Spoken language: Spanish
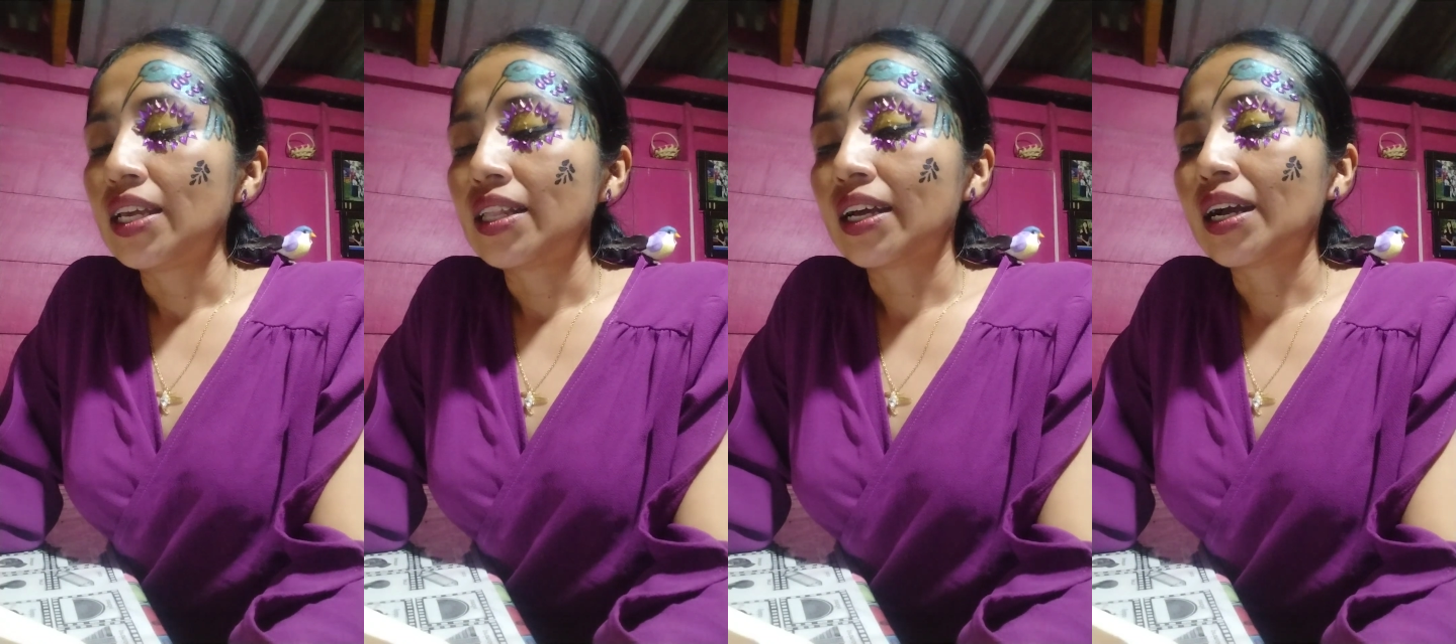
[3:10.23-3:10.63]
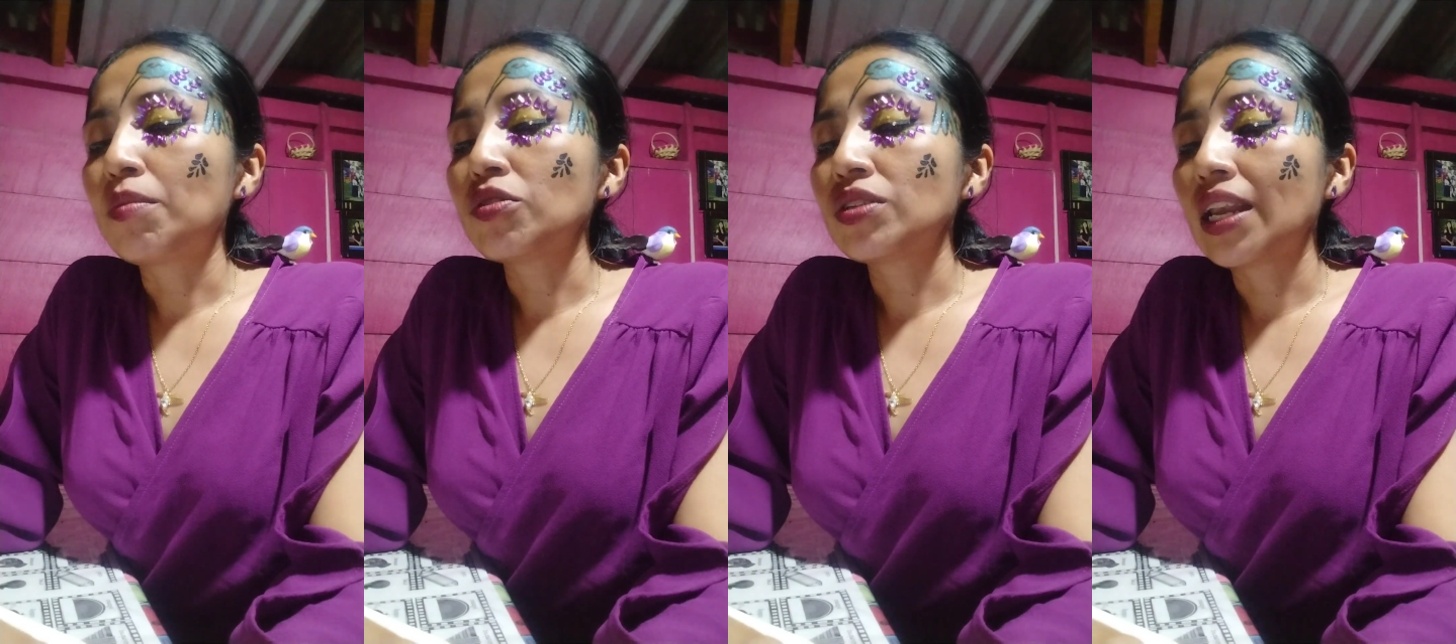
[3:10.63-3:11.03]
y
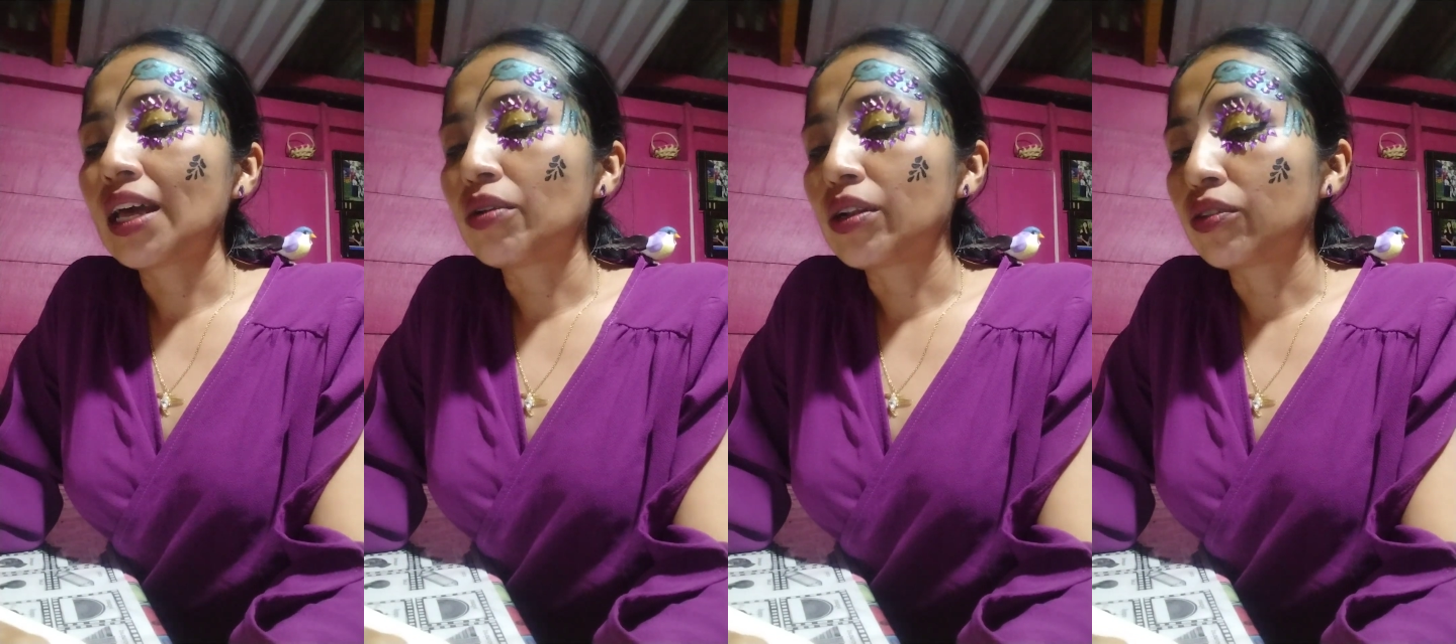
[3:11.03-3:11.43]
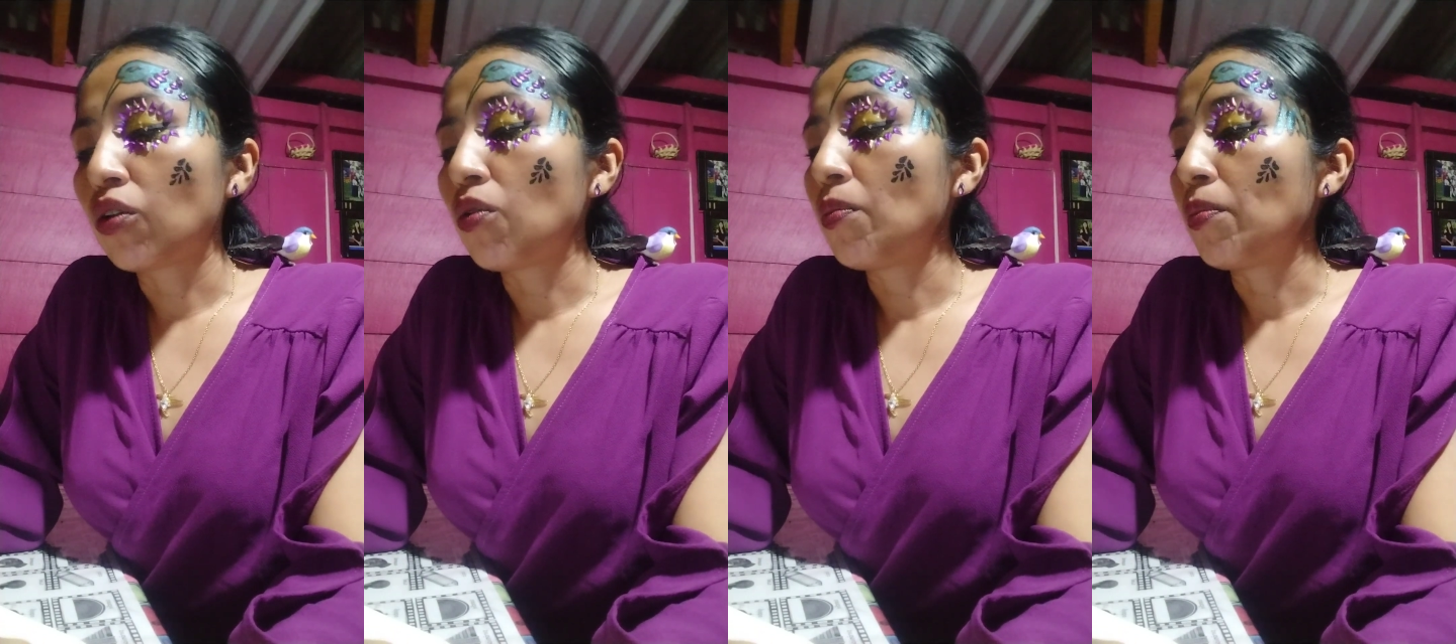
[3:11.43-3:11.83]
dejamos de lado el
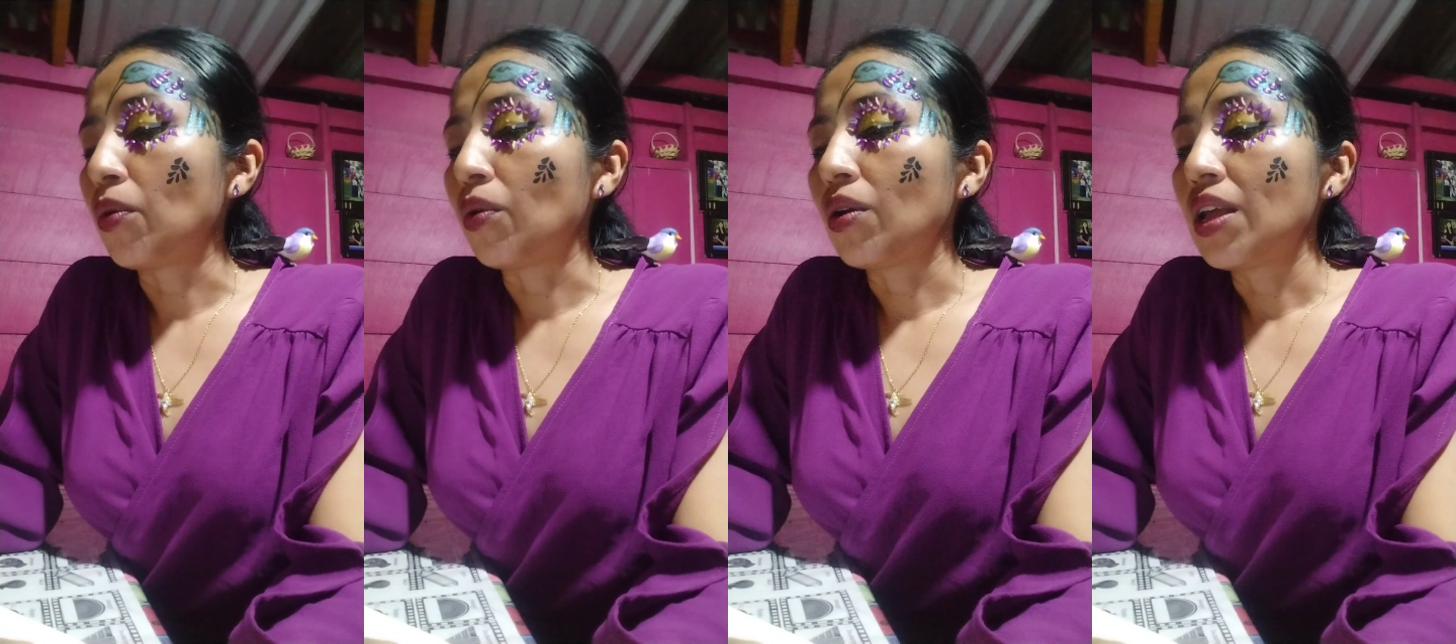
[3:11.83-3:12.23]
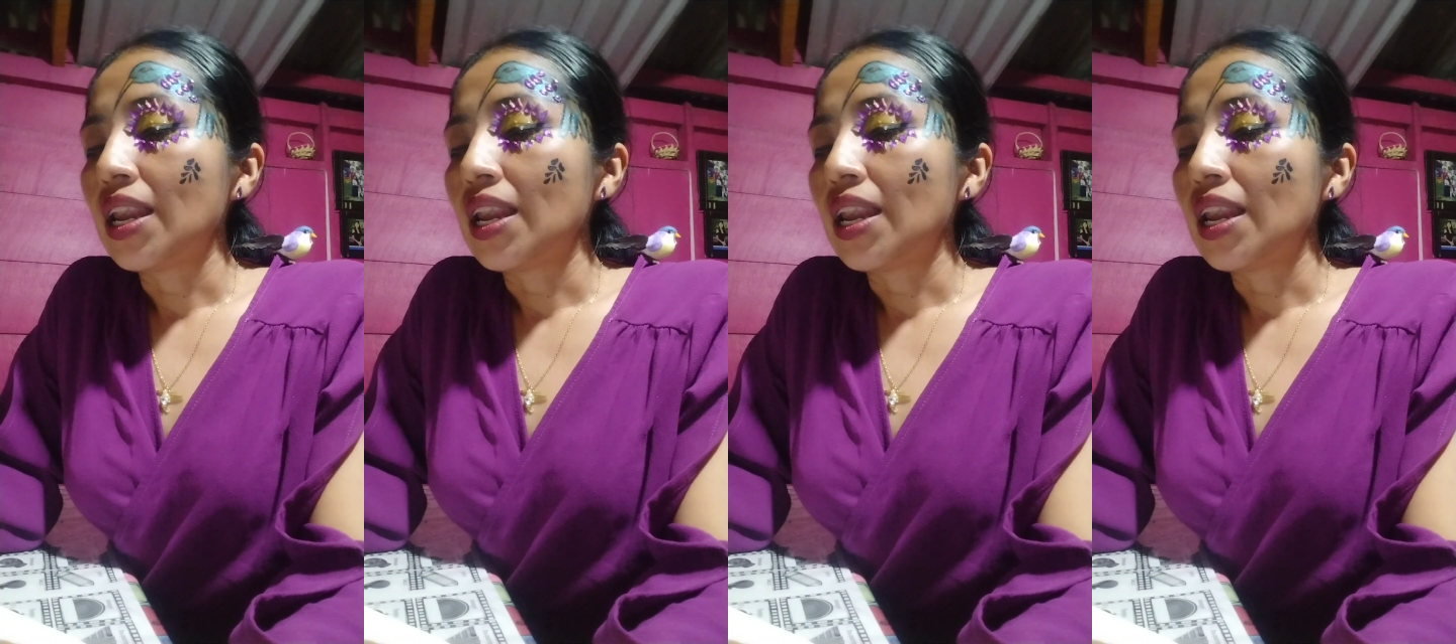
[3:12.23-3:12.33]
trompo,